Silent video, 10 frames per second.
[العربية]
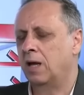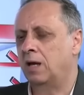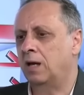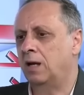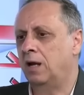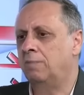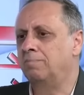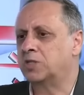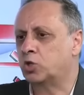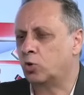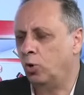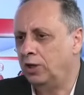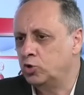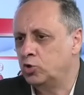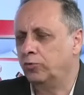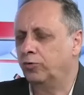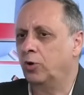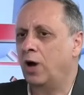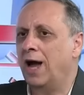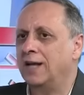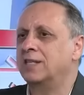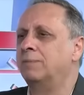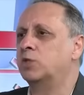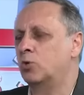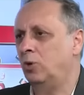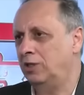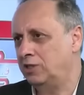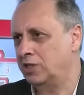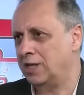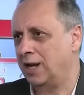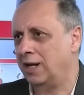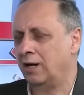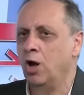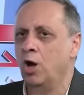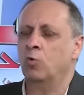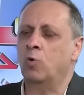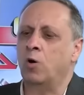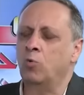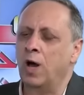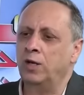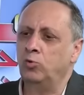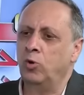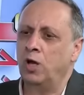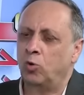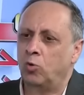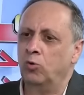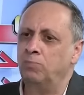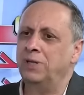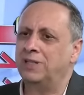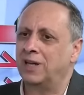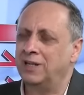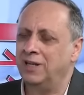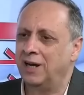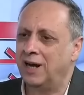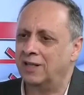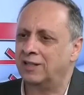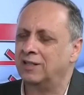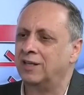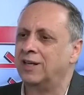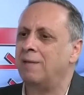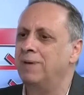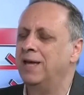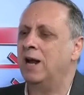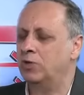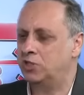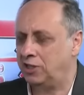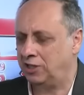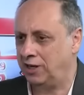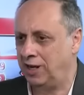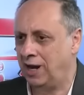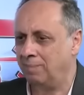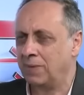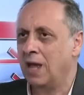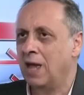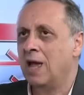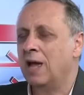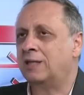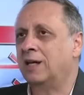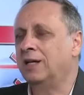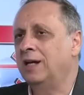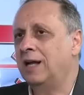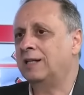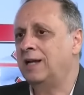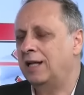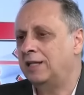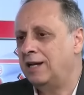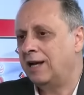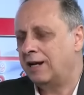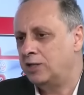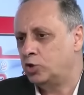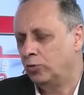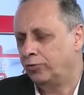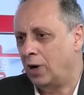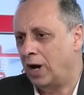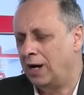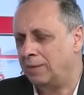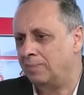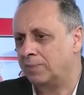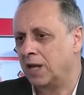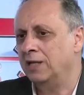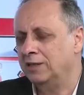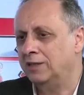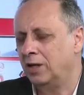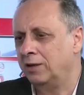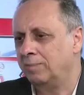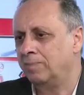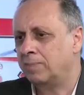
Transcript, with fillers: آه، المشروع اللي نشوفوه احسن مشروع للجزائر وهو انه نقوم بتغييرات كبيره وجذريه التغييرات لهذا اللي رانا نشوفوها نظن